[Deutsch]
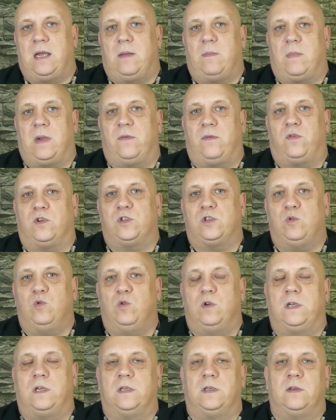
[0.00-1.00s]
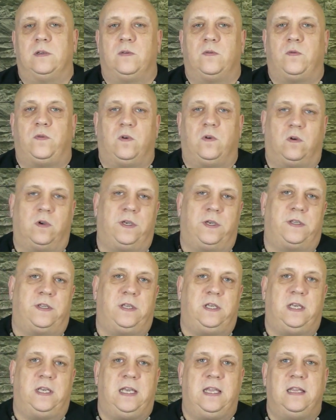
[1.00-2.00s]
mal versuche für euch
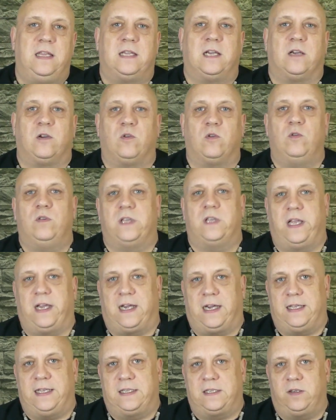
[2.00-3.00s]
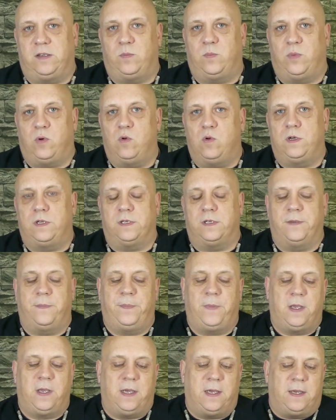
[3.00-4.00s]
die Hintergründe der einzelnen
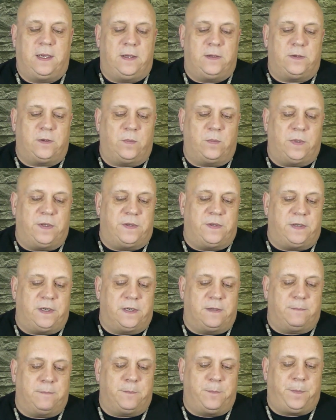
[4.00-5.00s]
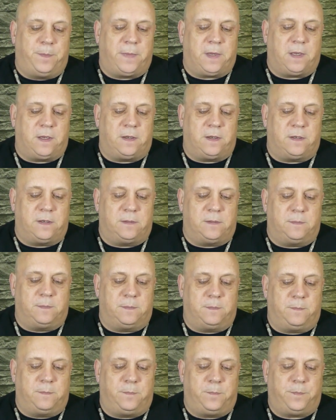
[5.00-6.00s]
Punkte so ein bisschen
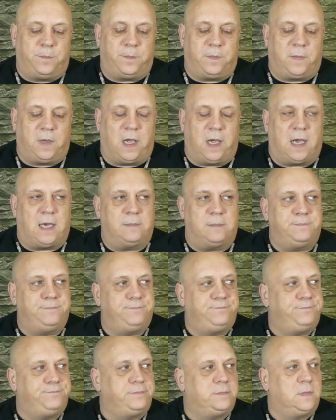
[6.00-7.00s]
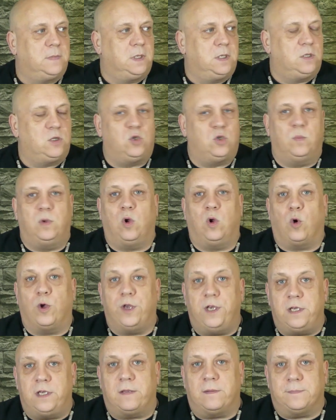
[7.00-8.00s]
ähm, ja zu
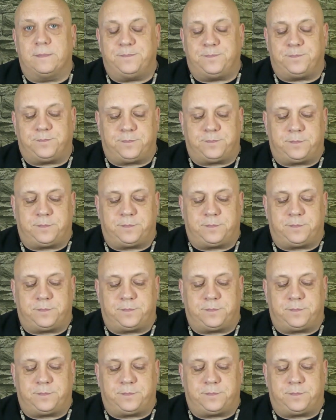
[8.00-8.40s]
beleuchten.